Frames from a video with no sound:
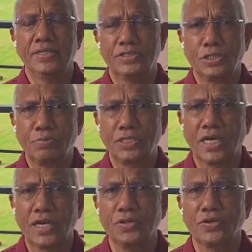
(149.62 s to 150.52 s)

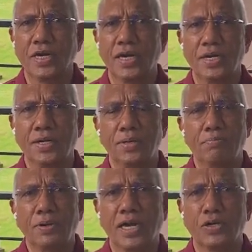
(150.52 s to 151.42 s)
जिम्मेदारियों का
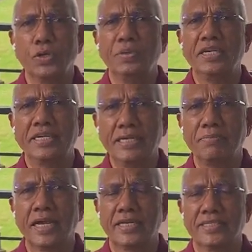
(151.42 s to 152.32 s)
बाखूबी
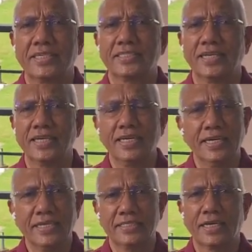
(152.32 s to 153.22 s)
टीम हैसियत से
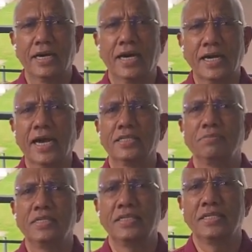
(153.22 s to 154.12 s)
हर
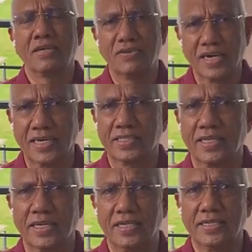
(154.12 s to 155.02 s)
आदमी निर्वाह
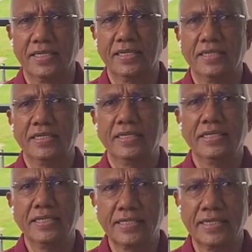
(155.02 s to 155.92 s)
करता है
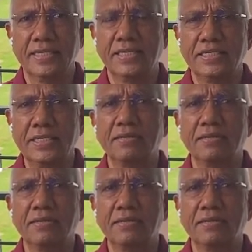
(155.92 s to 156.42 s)
इनकी इसी